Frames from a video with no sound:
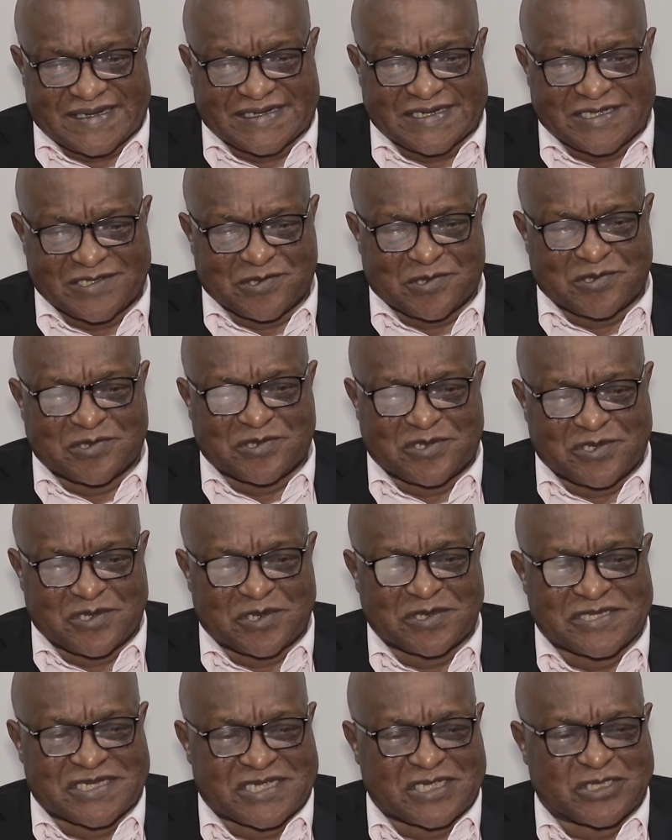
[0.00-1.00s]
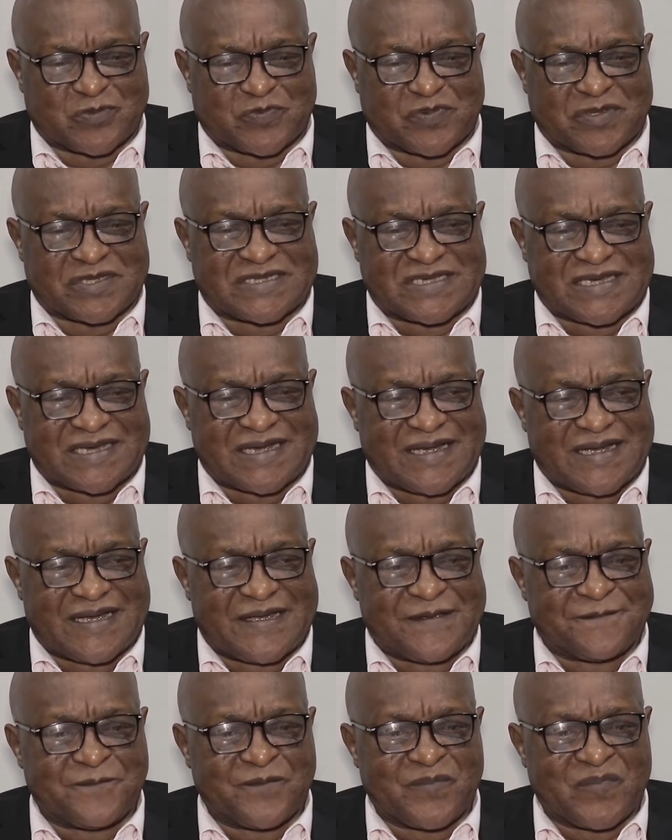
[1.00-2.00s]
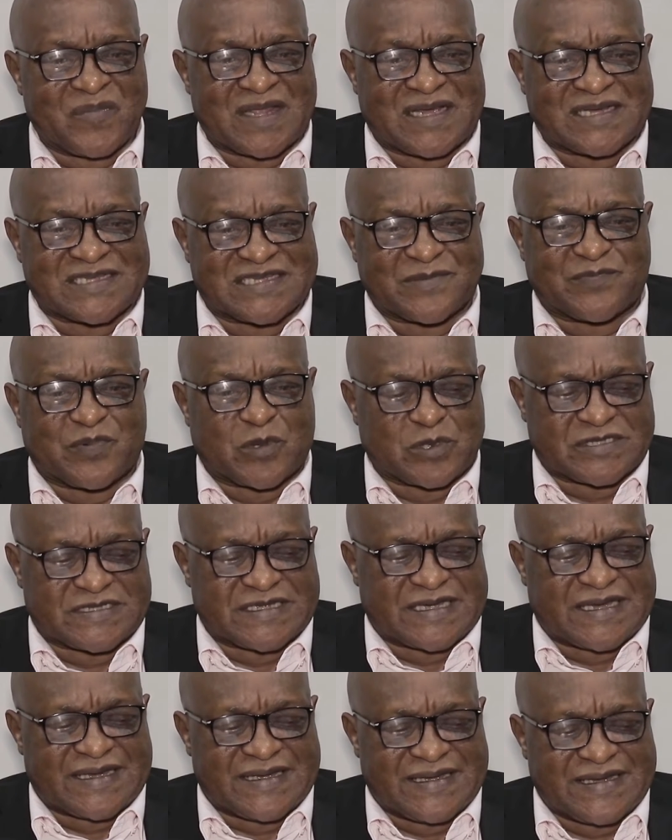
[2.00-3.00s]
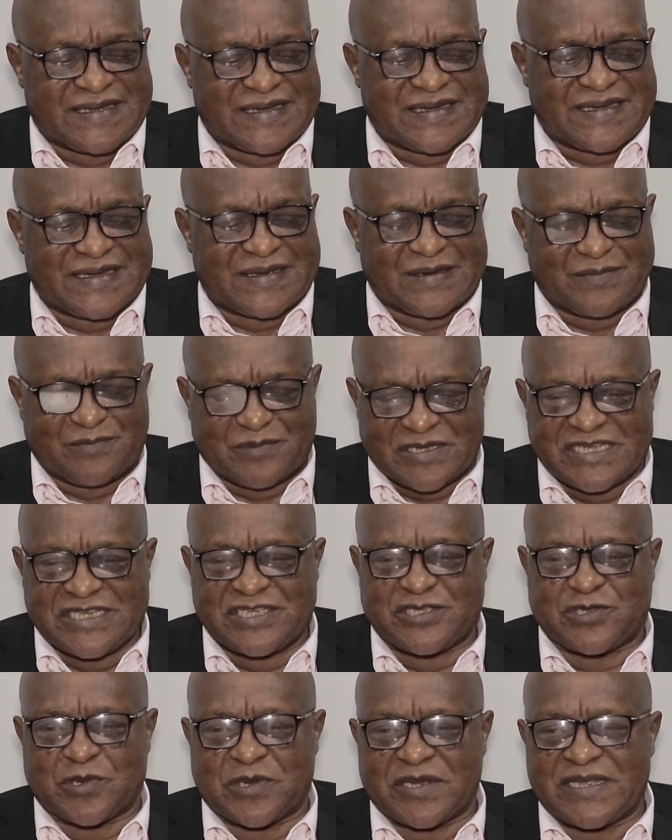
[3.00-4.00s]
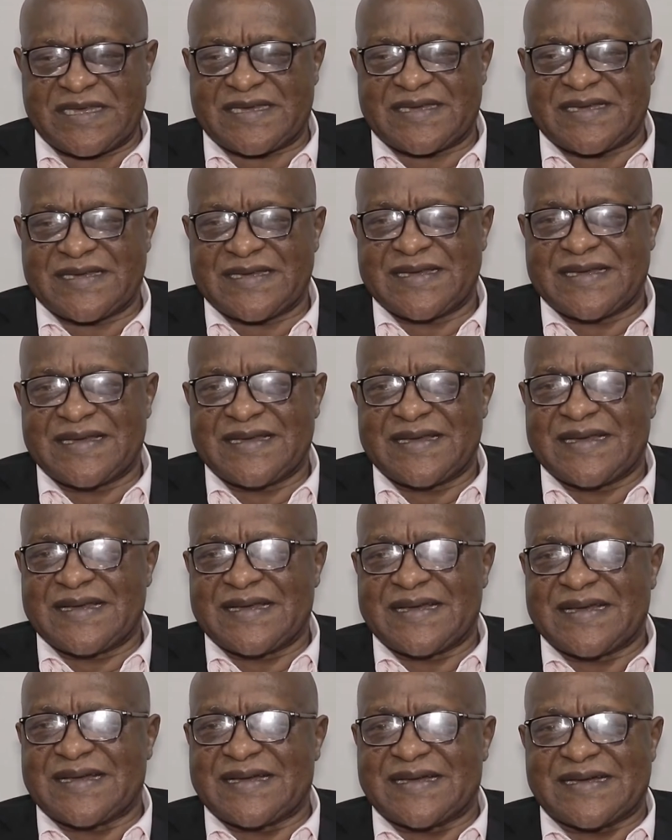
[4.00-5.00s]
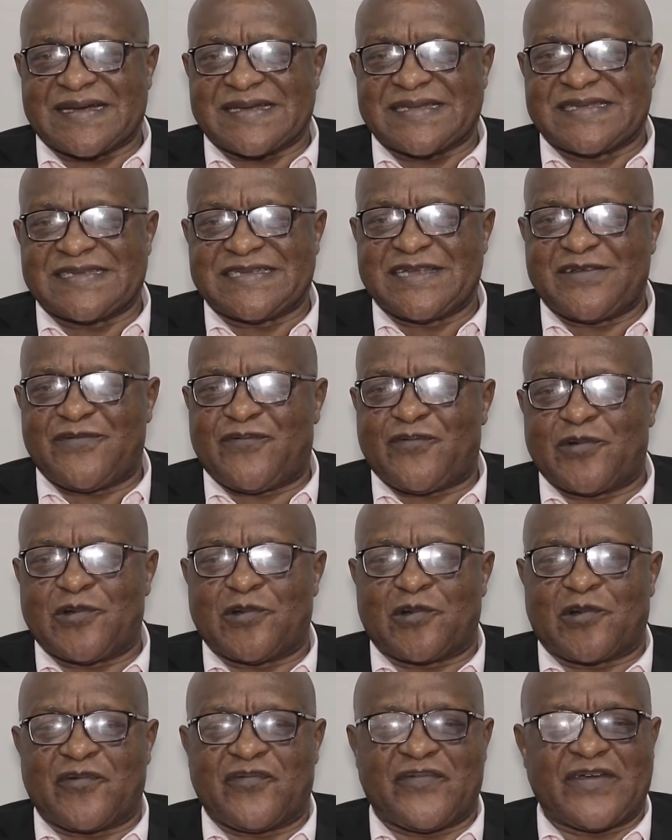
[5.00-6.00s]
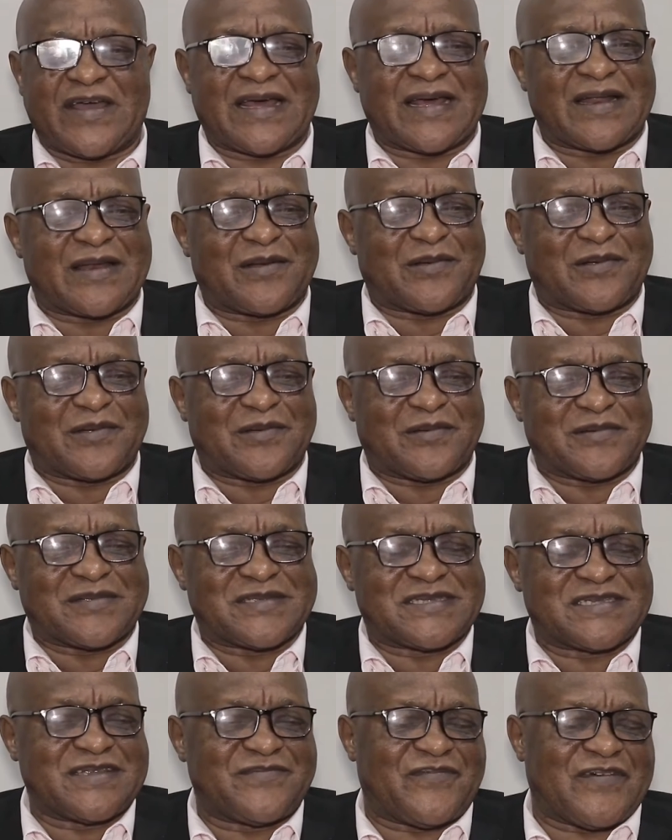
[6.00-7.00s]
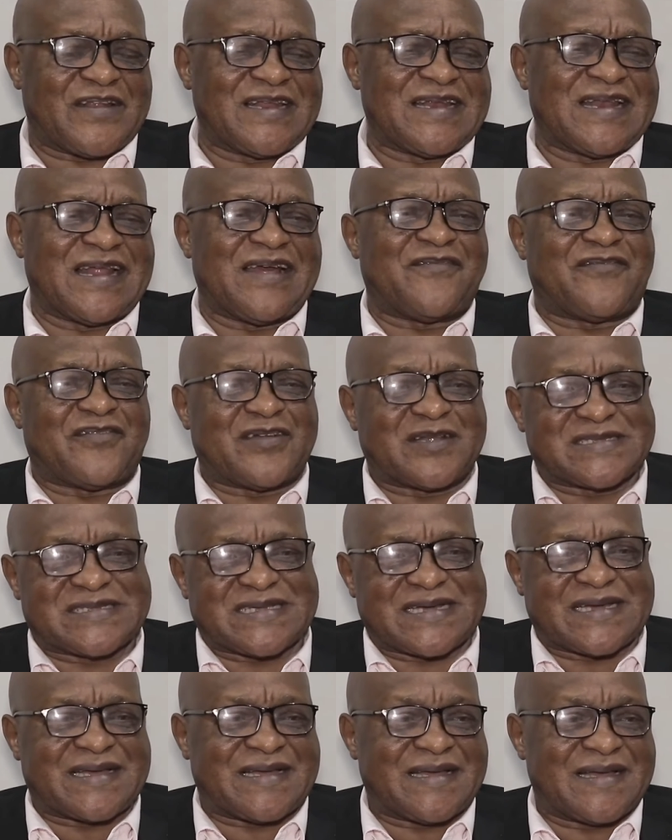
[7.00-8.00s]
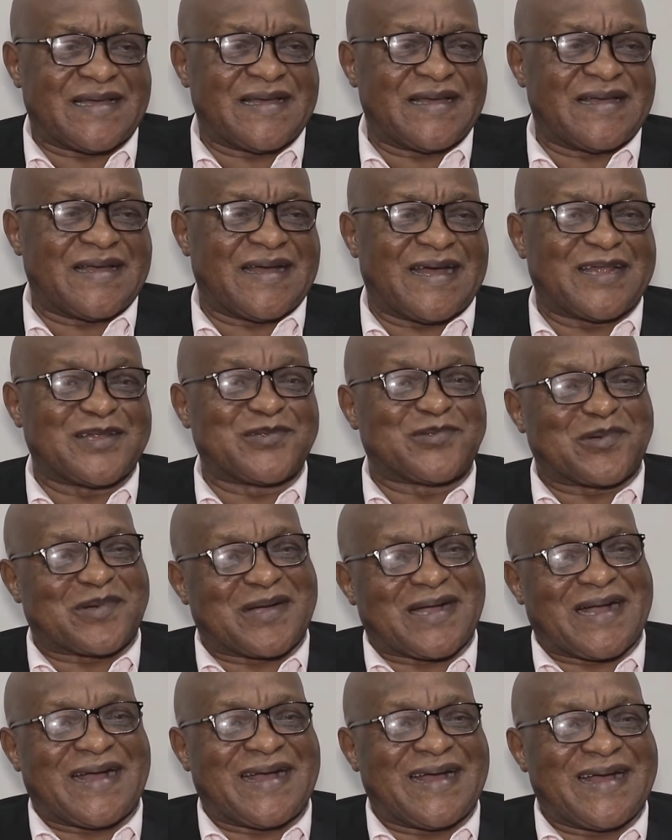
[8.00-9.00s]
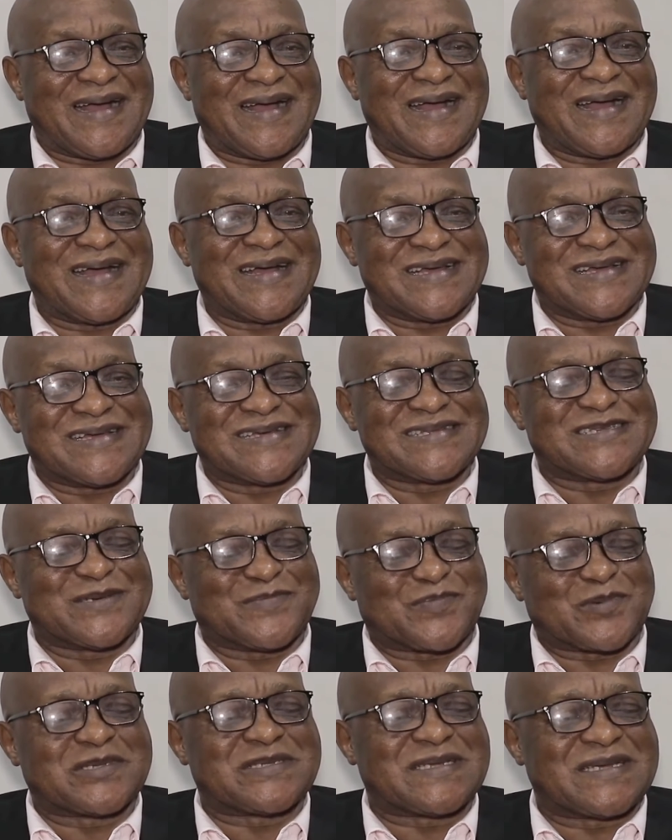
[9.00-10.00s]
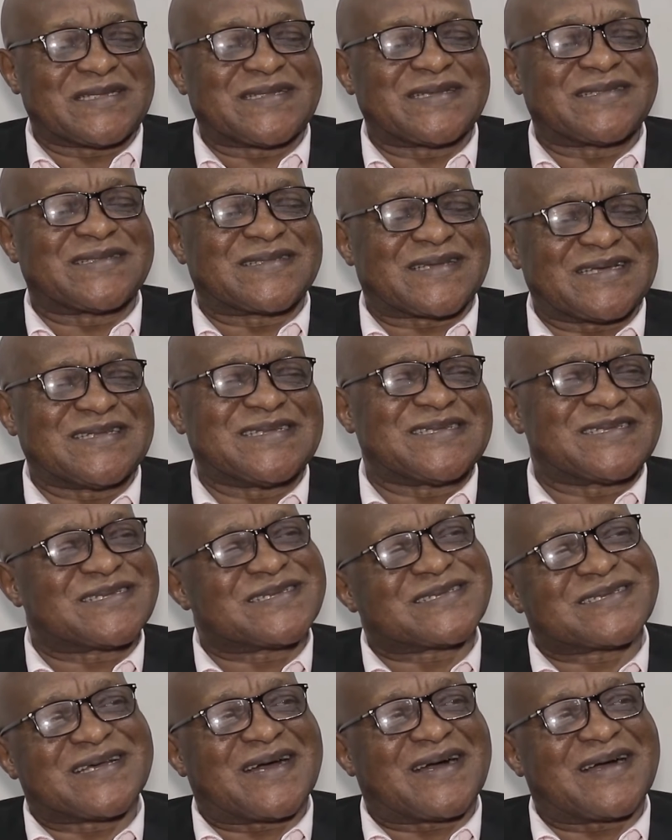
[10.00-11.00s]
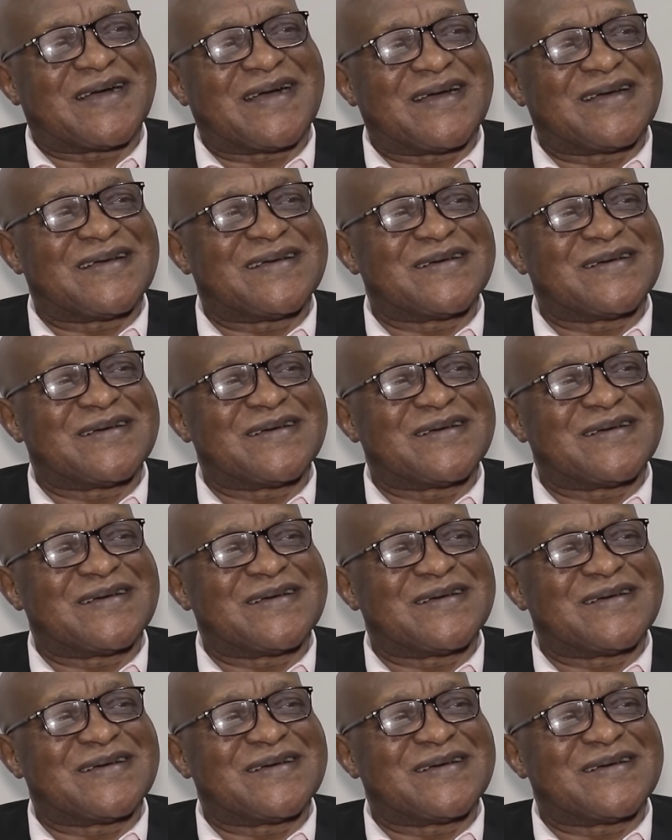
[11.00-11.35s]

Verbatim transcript: en introduction ce que je peux dire, que ces procès historiques, s'il faut le refaire, s'il fallait l'inventer, en tout cas, ce procès était très nécessaire.